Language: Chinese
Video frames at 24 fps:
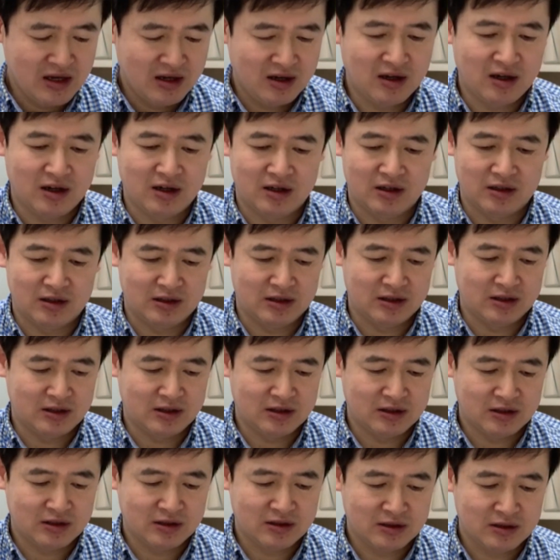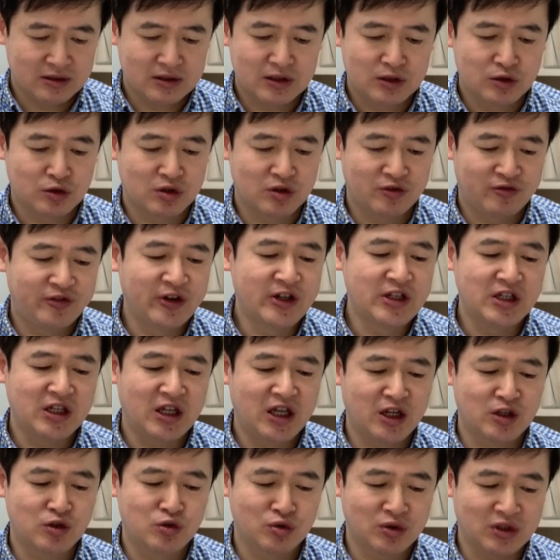啊，就是分
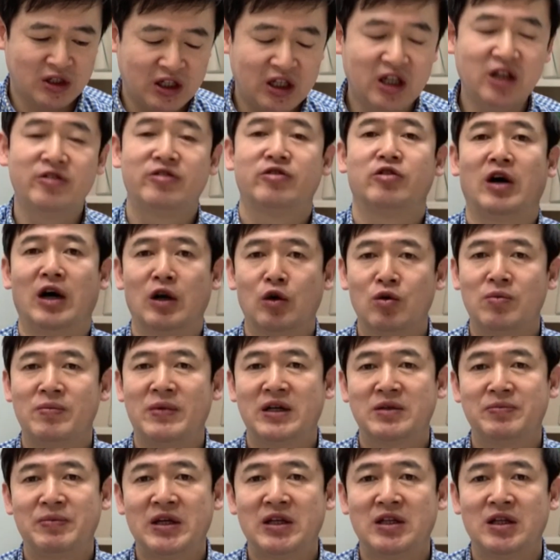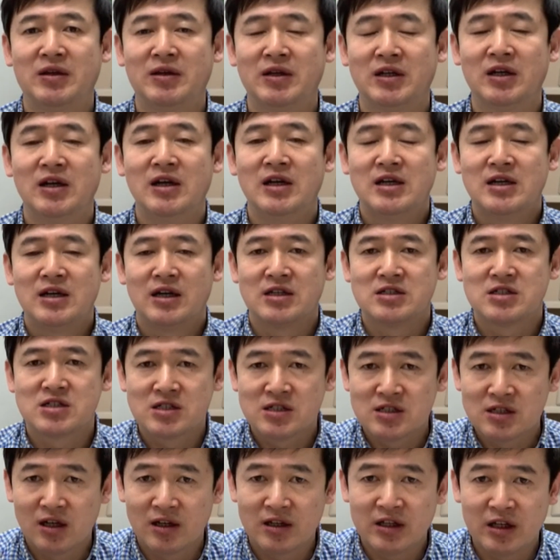耶稣的衣服哈，罗马兵丁
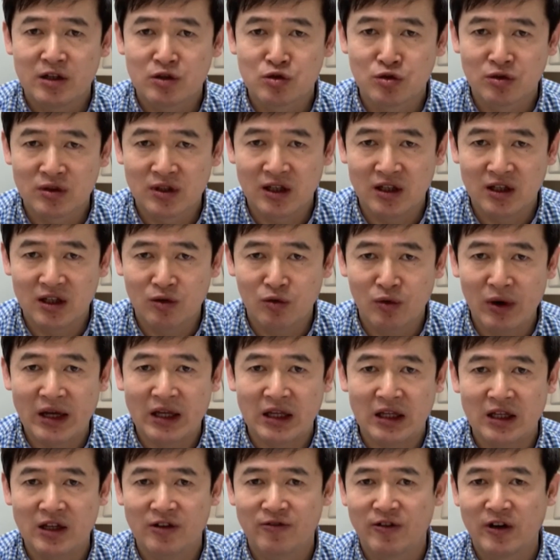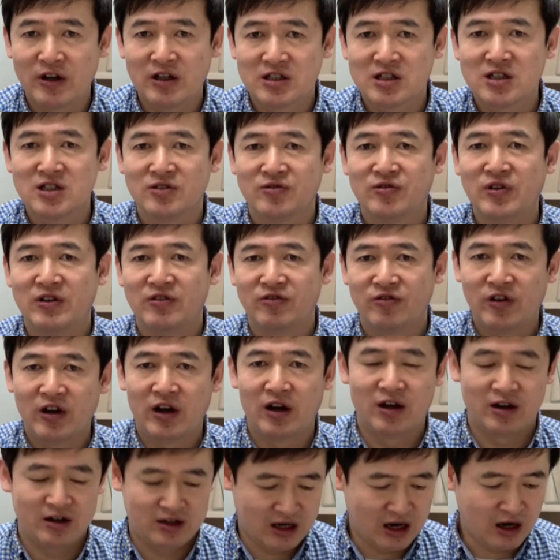撕了耶稣的外衣，分了四份，分了。